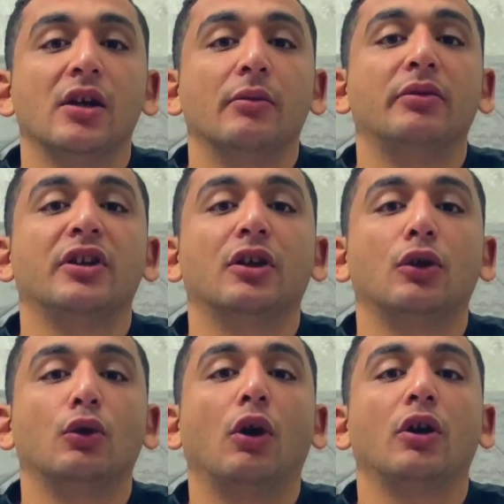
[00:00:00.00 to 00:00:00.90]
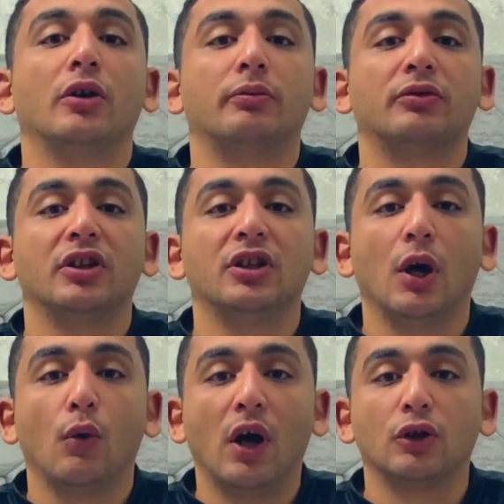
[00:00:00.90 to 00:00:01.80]
باللغة القبطية
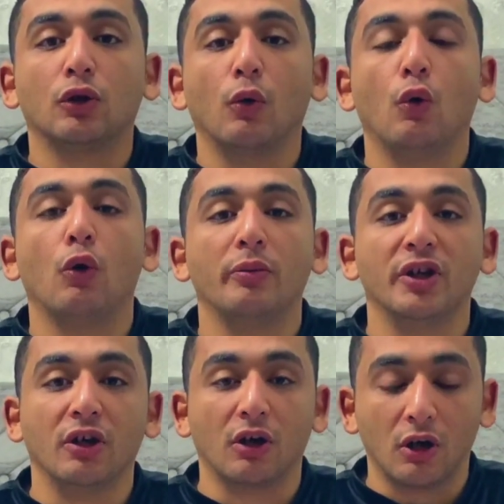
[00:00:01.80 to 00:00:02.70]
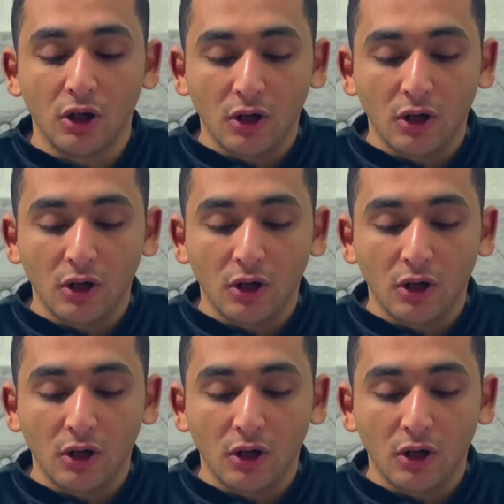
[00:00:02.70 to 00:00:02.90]
وقت وهو بيقرأ